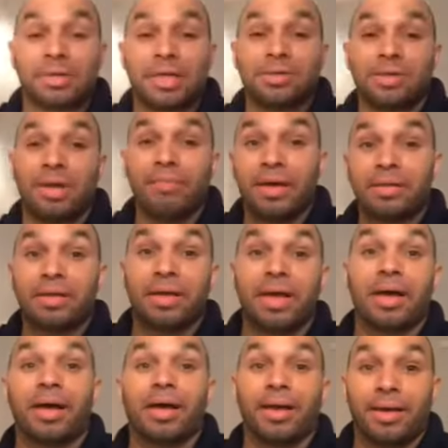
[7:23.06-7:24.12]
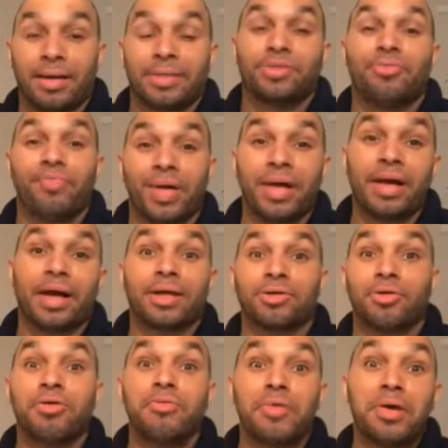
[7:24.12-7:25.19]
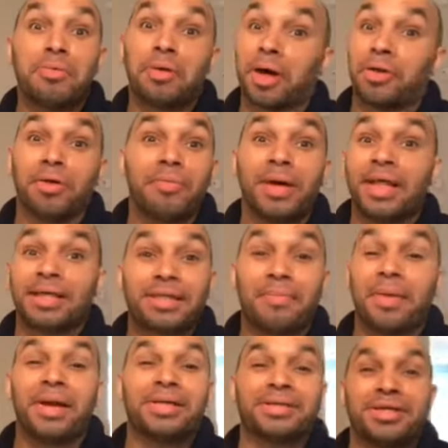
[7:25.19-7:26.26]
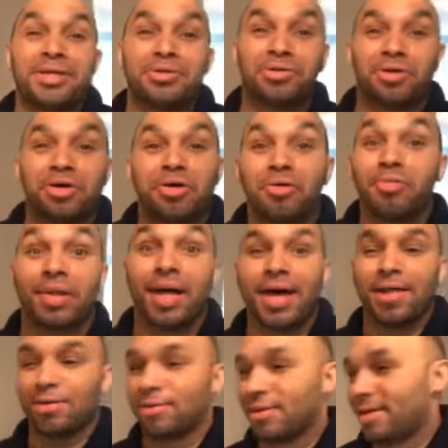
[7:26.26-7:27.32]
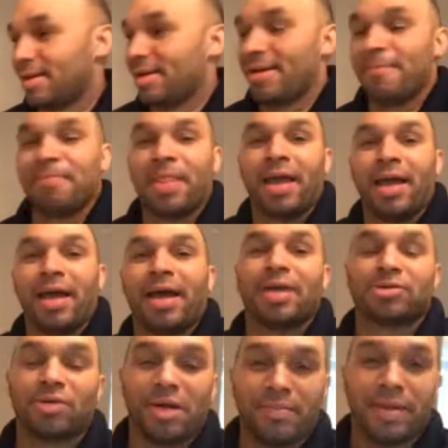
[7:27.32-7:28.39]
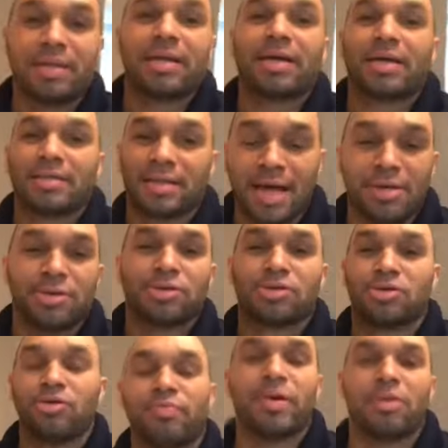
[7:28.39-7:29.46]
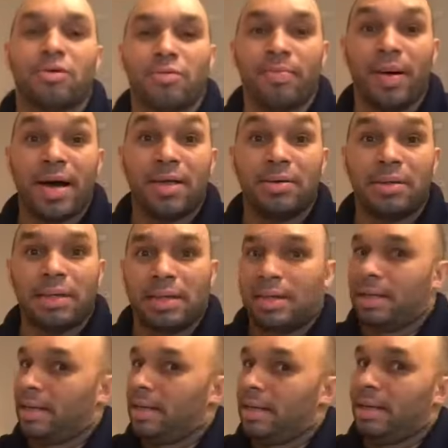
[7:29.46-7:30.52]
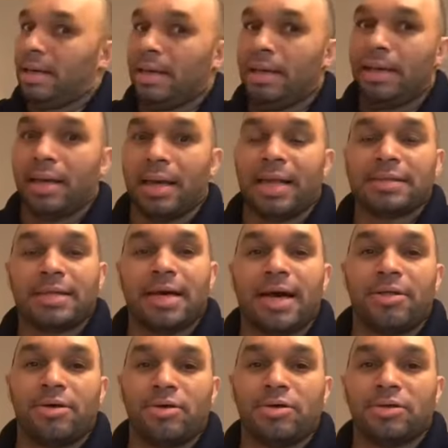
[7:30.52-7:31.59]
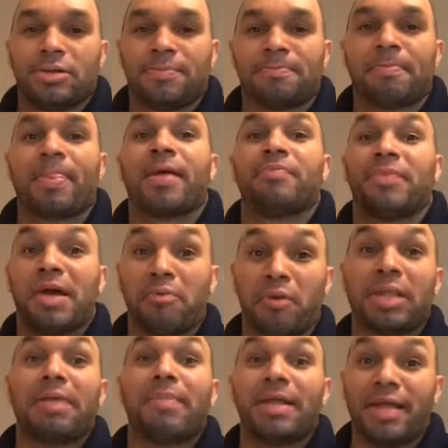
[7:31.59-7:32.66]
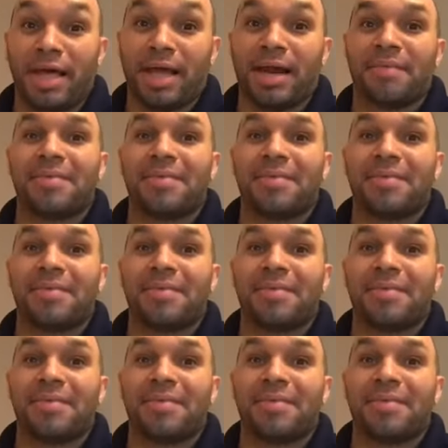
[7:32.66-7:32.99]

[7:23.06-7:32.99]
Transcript: solamente que, supiera que estoy vivo, que no me he desaparecido, no le he olvidado. Es solamente que he estado súper ocupado y gracias a Dios de buena manera.